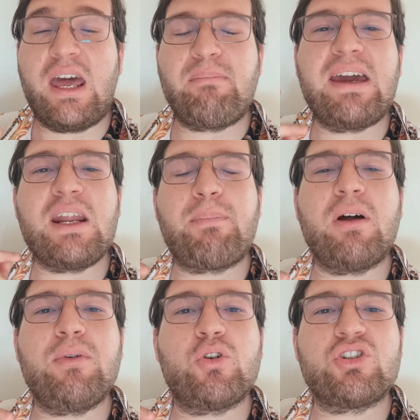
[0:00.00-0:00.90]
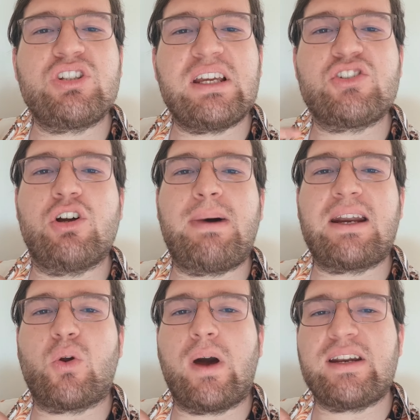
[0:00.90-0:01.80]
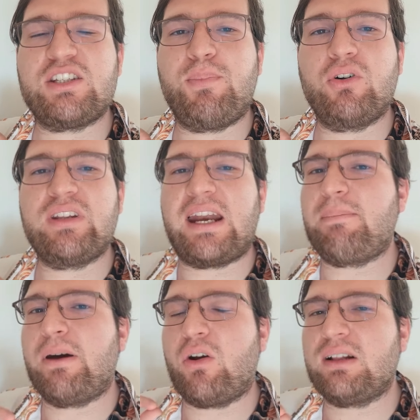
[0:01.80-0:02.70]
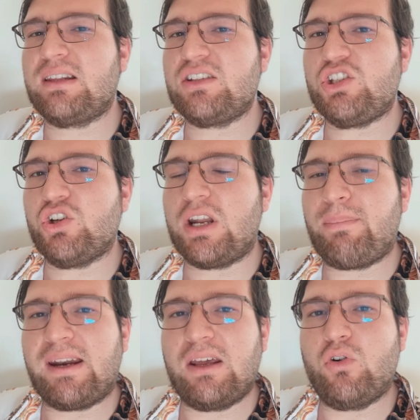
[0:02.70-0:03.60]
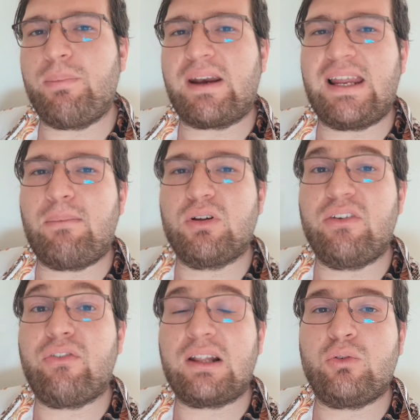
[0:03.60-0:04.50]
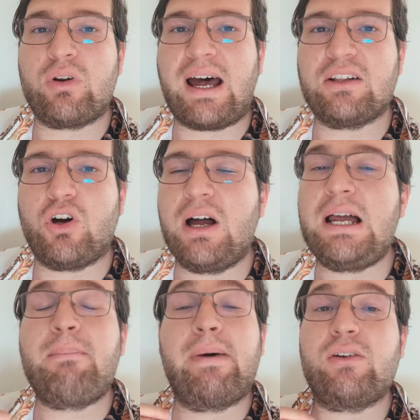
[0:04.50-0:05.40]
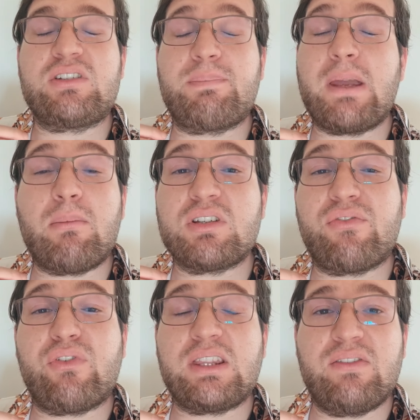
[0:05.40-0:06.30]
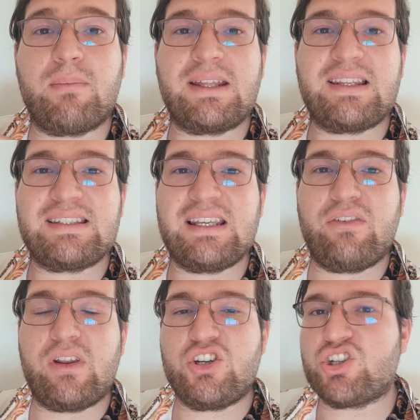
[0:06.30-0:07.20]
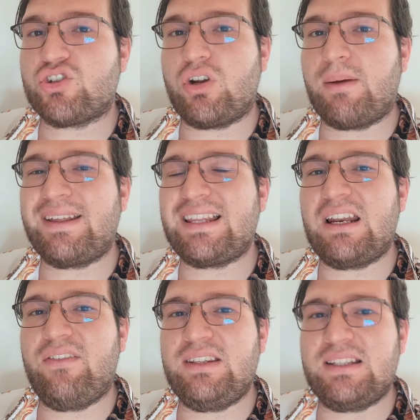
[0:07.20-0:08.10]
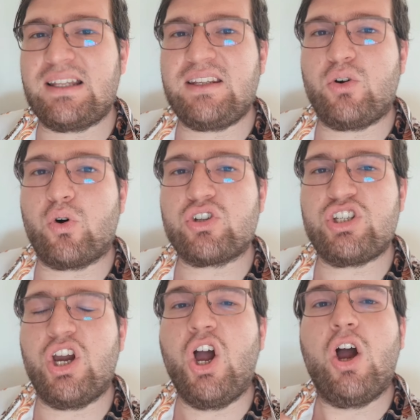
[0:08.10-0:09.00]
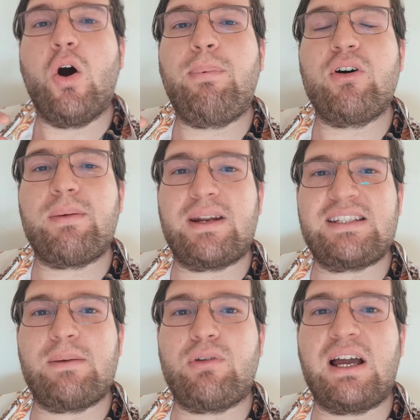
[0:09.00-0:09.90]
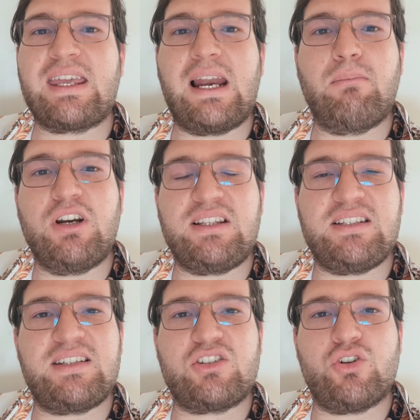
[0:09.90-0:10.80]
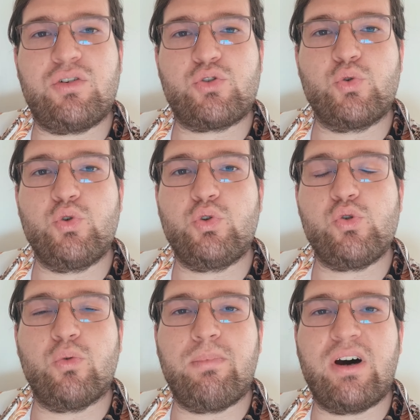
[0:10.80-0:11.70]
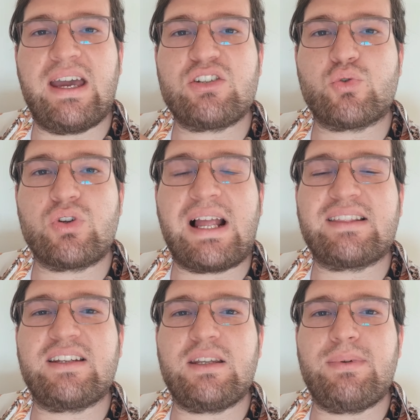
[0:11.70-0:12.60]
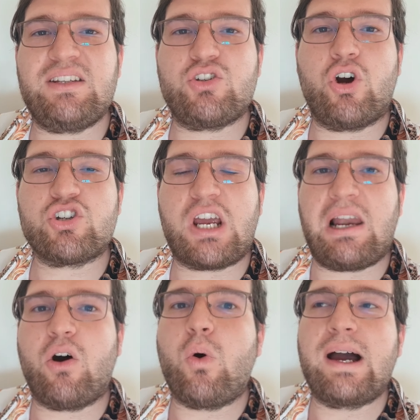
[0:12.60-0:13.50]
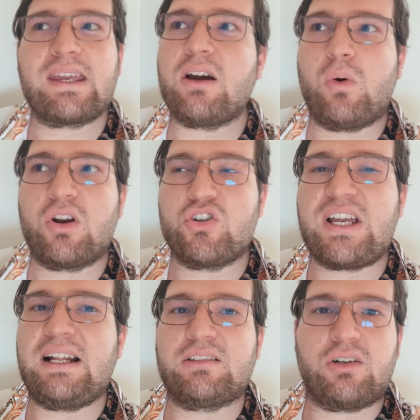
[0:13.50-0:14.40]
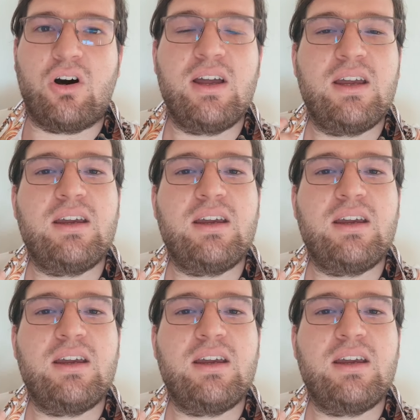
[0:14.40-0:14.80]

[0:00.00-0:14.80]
Ebbene, proprio lo stesso Marco a rispondere, però attenzione perché noi parliamo di fatturato, ma non sappiamo se effettivamente si riferisce solamente alla vendita di corsi, oppure per esempio anche alla monetizzazione su YouTube e sugli altri tipi di social o anche a qualcos'altro.